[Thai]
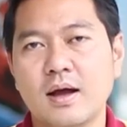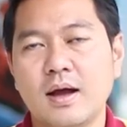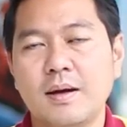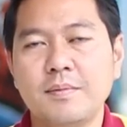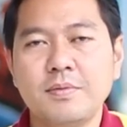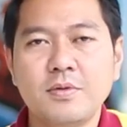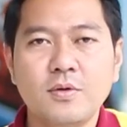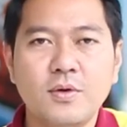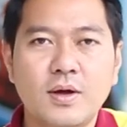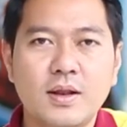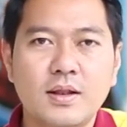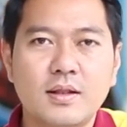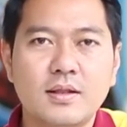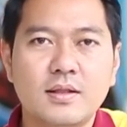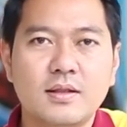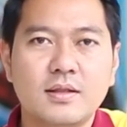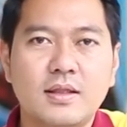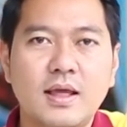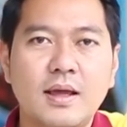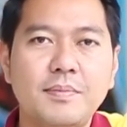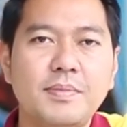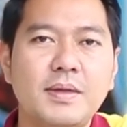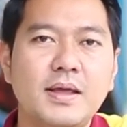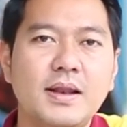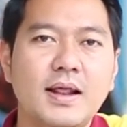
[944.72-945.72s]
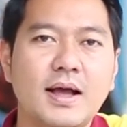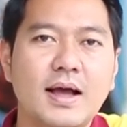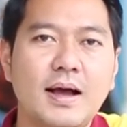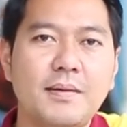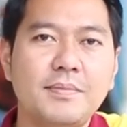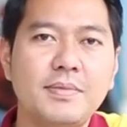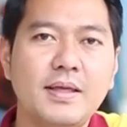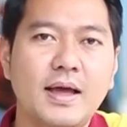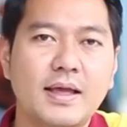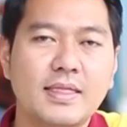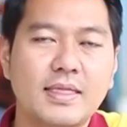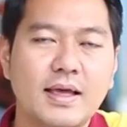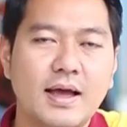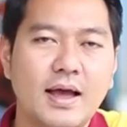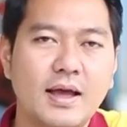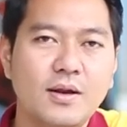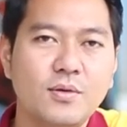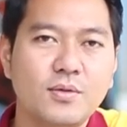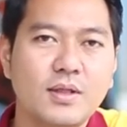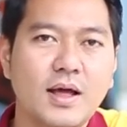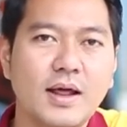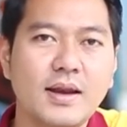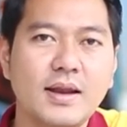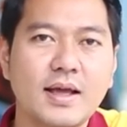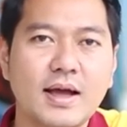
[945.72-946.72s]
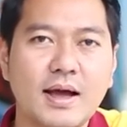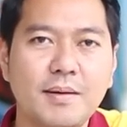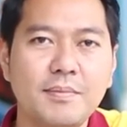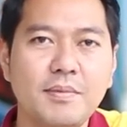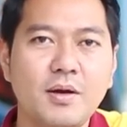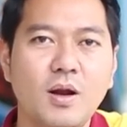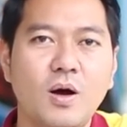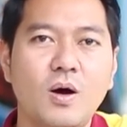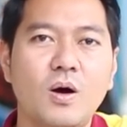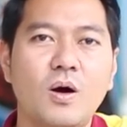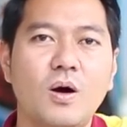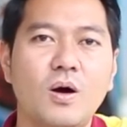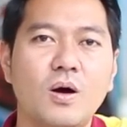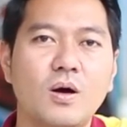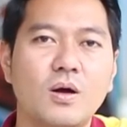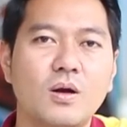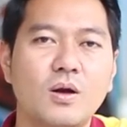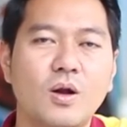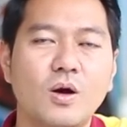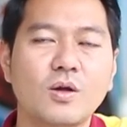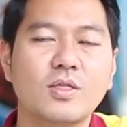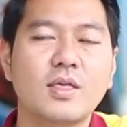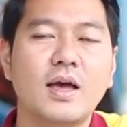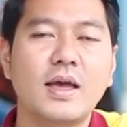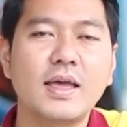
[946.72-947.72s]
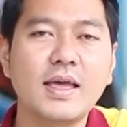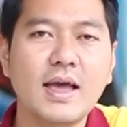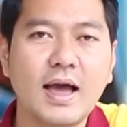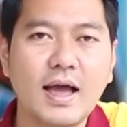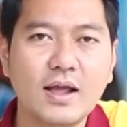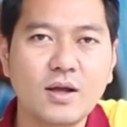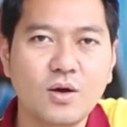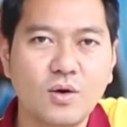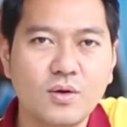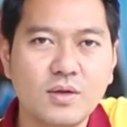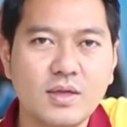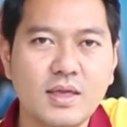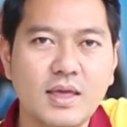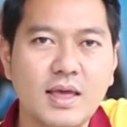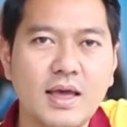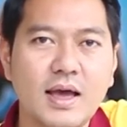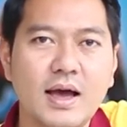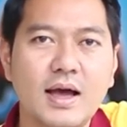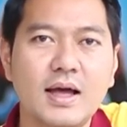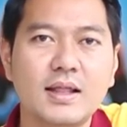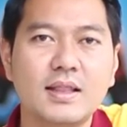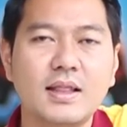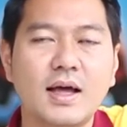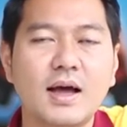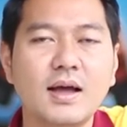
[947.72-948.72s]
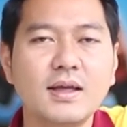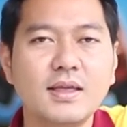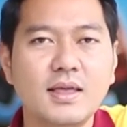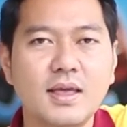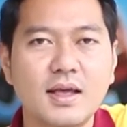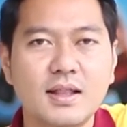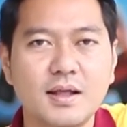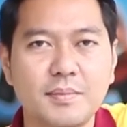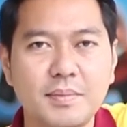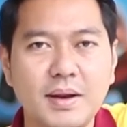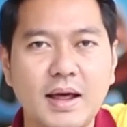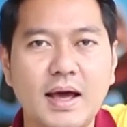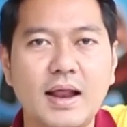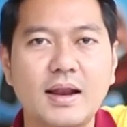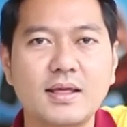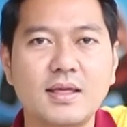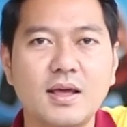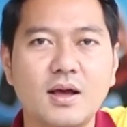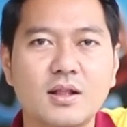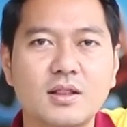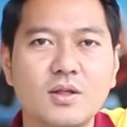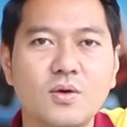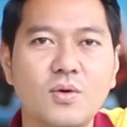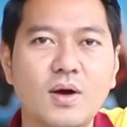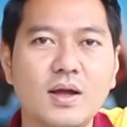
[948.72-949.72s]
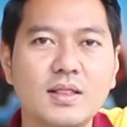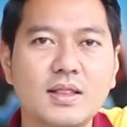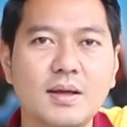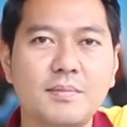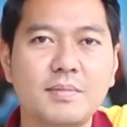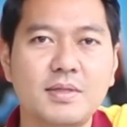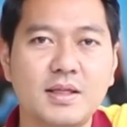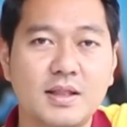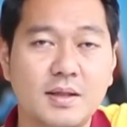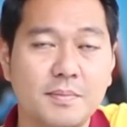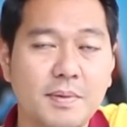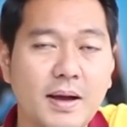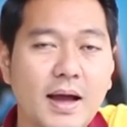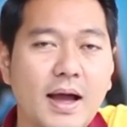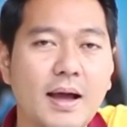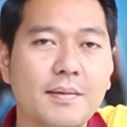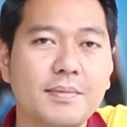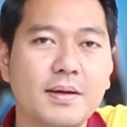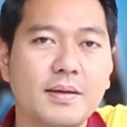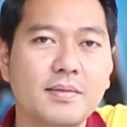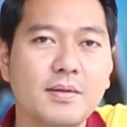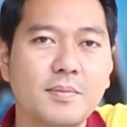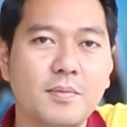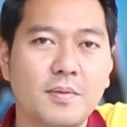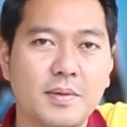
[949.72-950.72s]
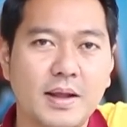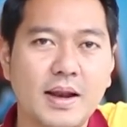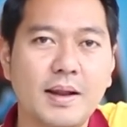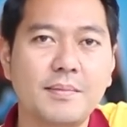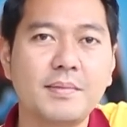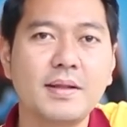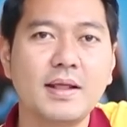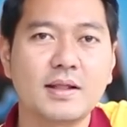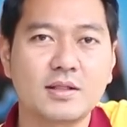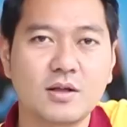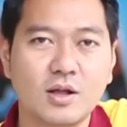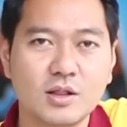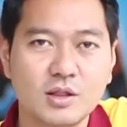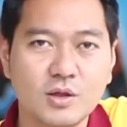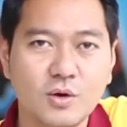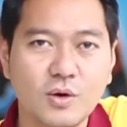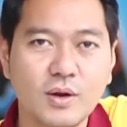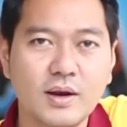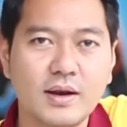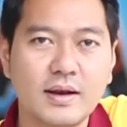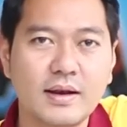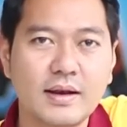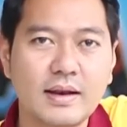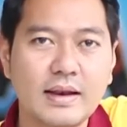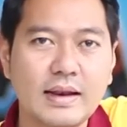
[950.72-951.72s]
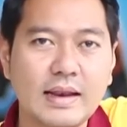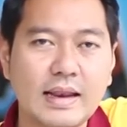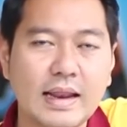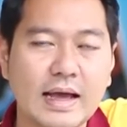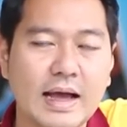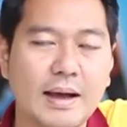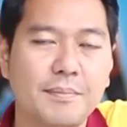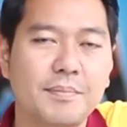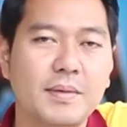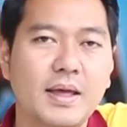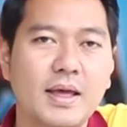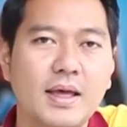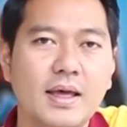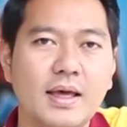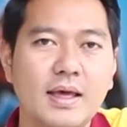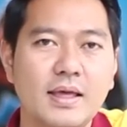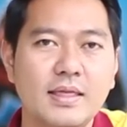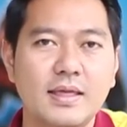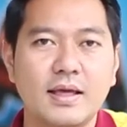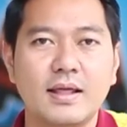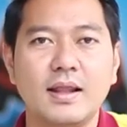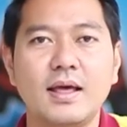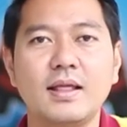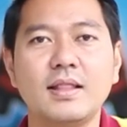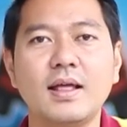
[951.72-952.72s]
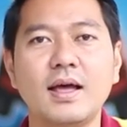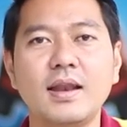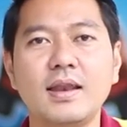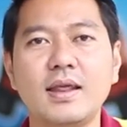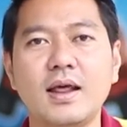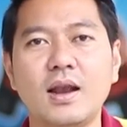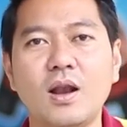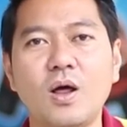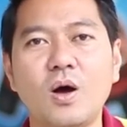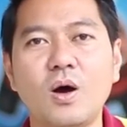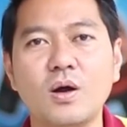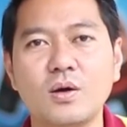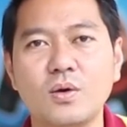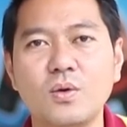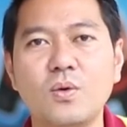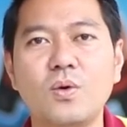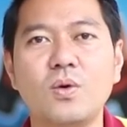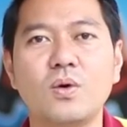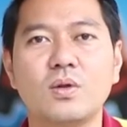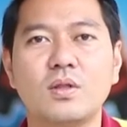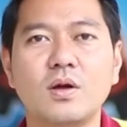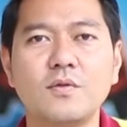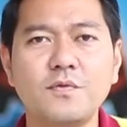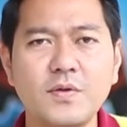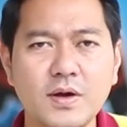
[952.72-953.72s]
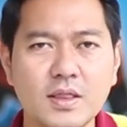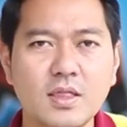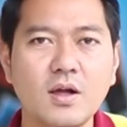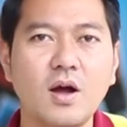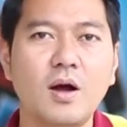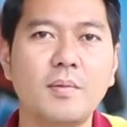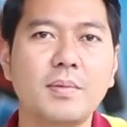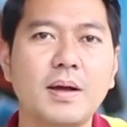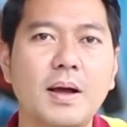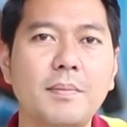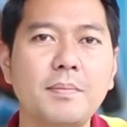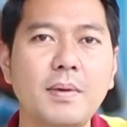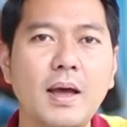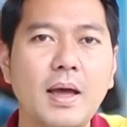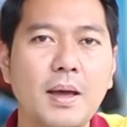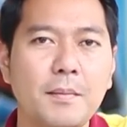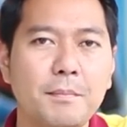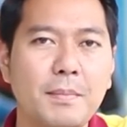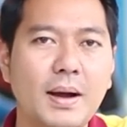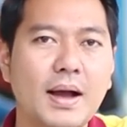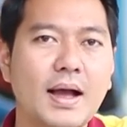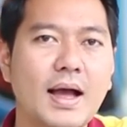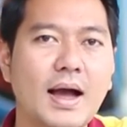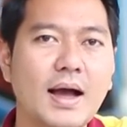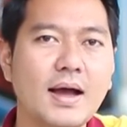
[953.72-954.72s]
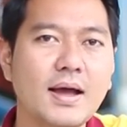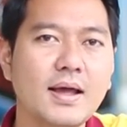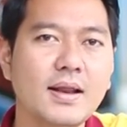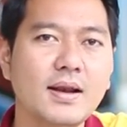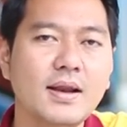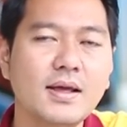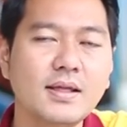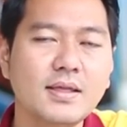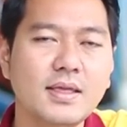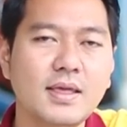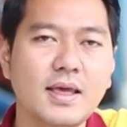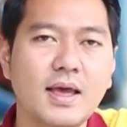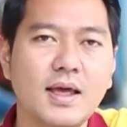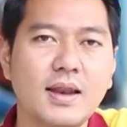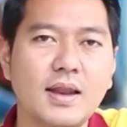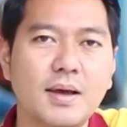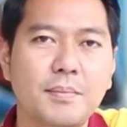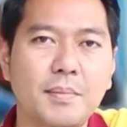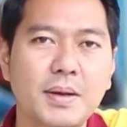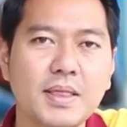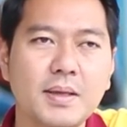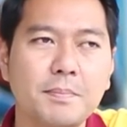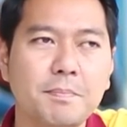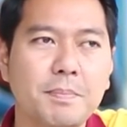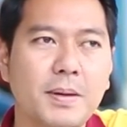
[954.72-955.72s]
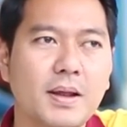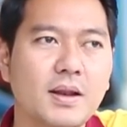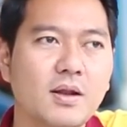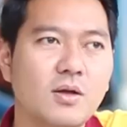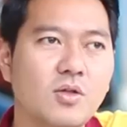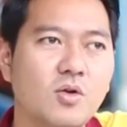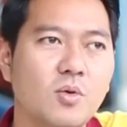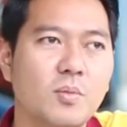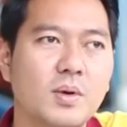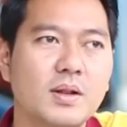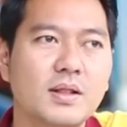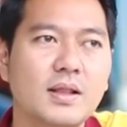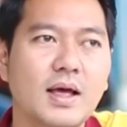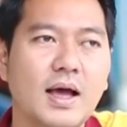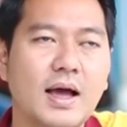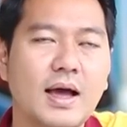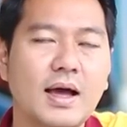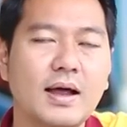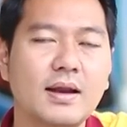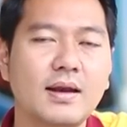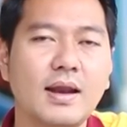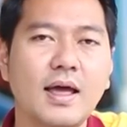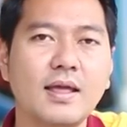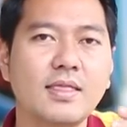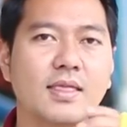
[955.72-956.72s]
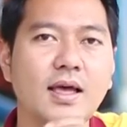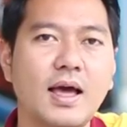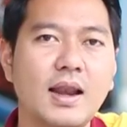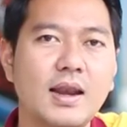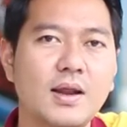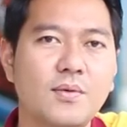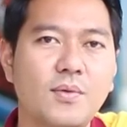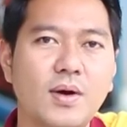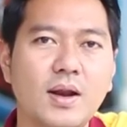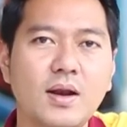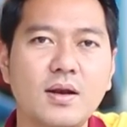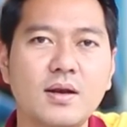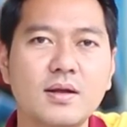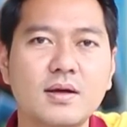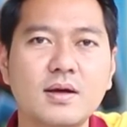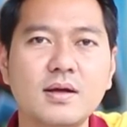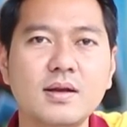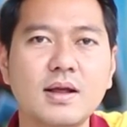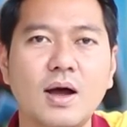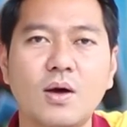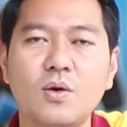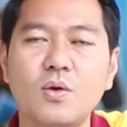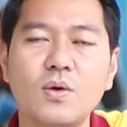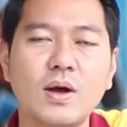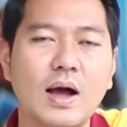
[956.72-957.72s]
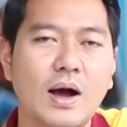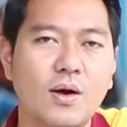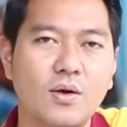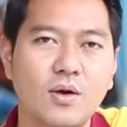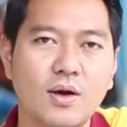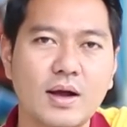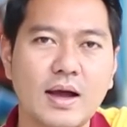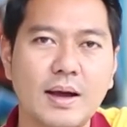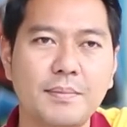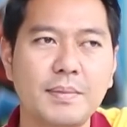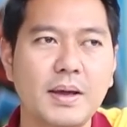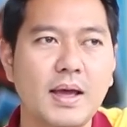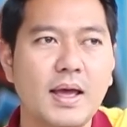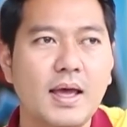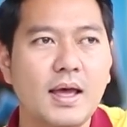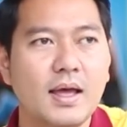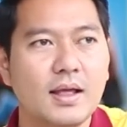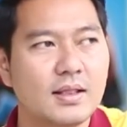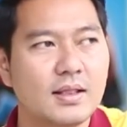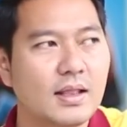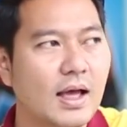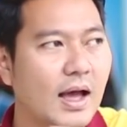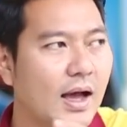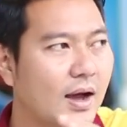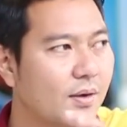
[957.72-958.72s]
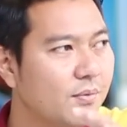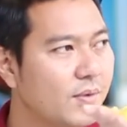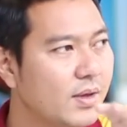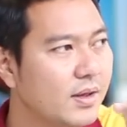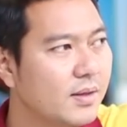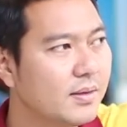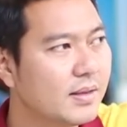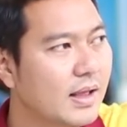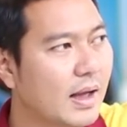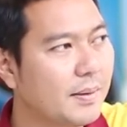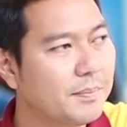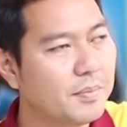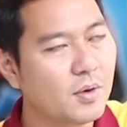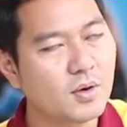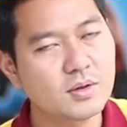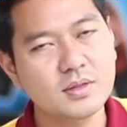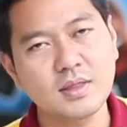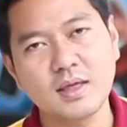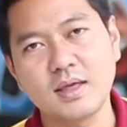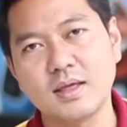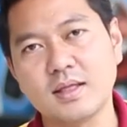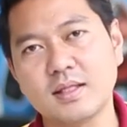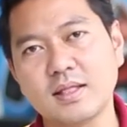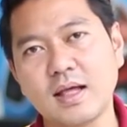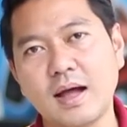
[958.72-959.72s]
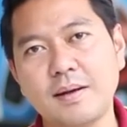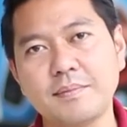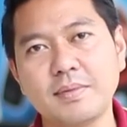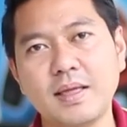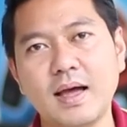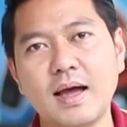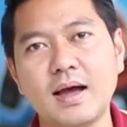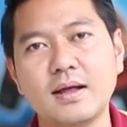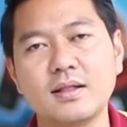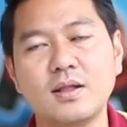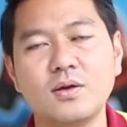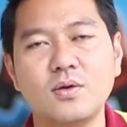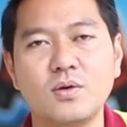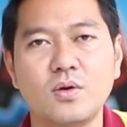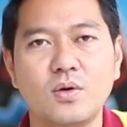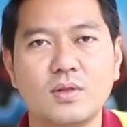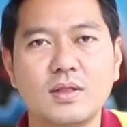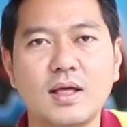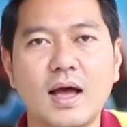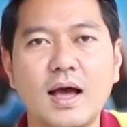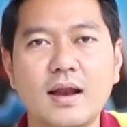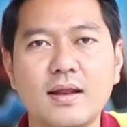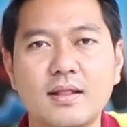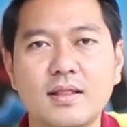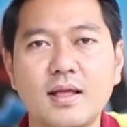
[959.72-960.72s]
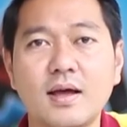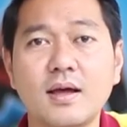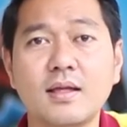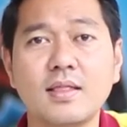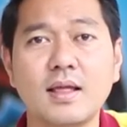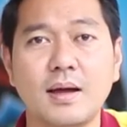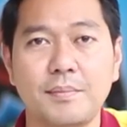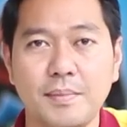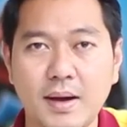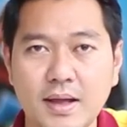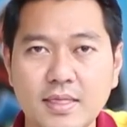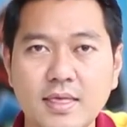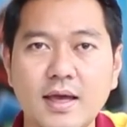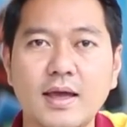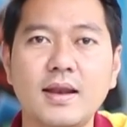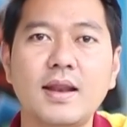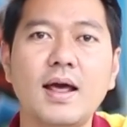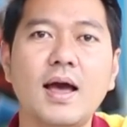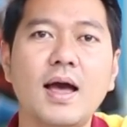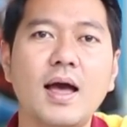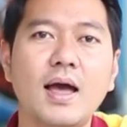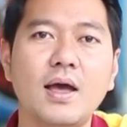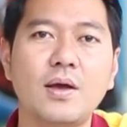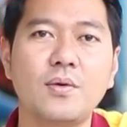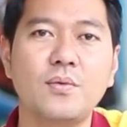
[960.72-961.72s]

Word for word: ครับส่วนเทปนี้นะครับอยากจะให้ทุกท่านเนี่ยครับลองลองใช้งานของเกียร์ทั้งเกียร์ธรรมดาและเกียร์โต้ให้เต็มประสิทธิภาพนะที่ผมแนะนำตั้งแต่ตอนต้นนะครับอยากให้ท่านเนี่ยลองดูต้องฝึกซ้อมครับบางครั้งเรื่องเกียร์เนี่ยไม่จำเป็นต้องอยู่บนทางลาดชันหรือว่าขึ้นเขาลงเขาหรอกครับทางวิ่งทางปกติตามทางถนนหนทางเนี่ยท่านก็สามารถใช้ได้